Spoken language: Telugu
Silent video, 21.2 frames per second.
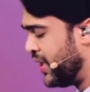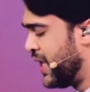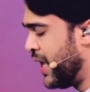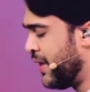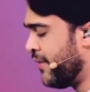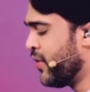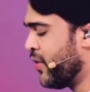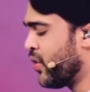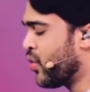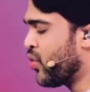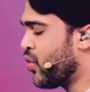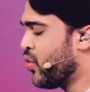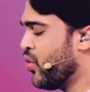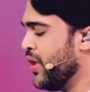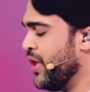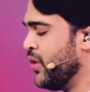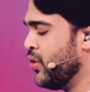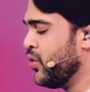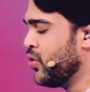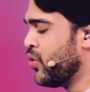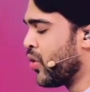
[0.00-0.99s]
ఎవరో
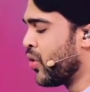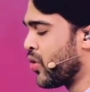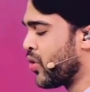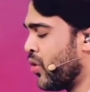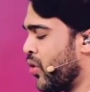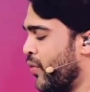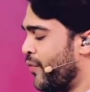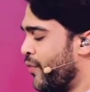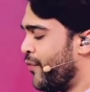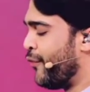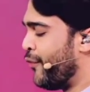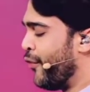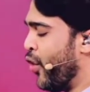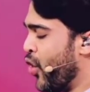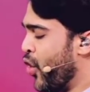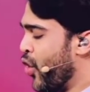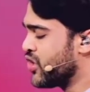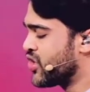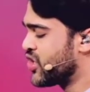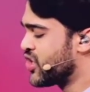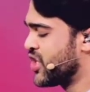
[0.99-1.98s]
ఇంకొకరు
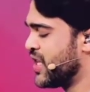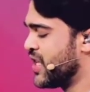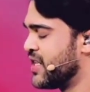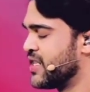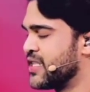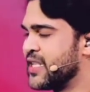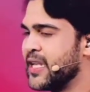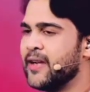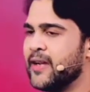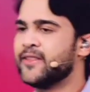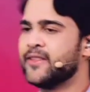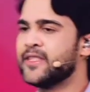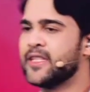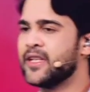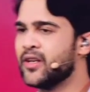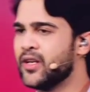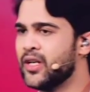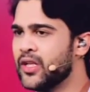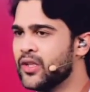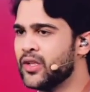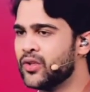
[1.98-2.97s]
ఫోర్స్ చేయాల్సిన అవసరం
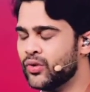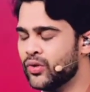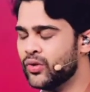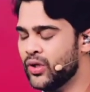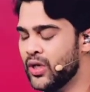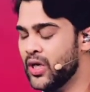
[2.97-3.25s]
లేదు